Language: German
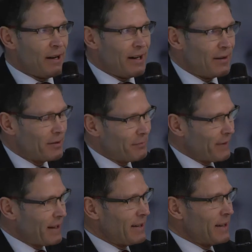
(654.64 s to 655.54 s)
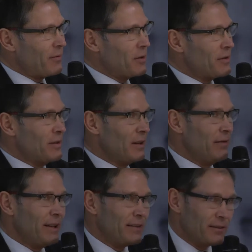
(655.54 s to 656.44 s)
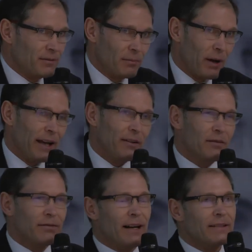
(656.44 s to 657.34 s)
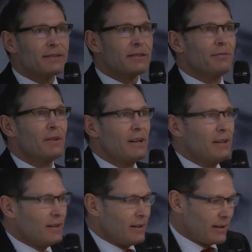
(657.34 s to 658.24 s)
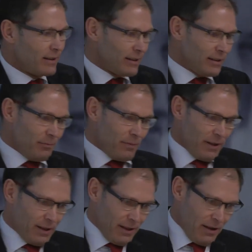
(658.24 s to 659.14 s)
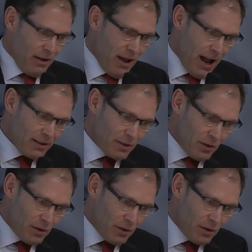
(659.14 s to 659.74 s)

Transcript: Aber ich will es noch ein bisschen weiter, breiter fassen. Äh, als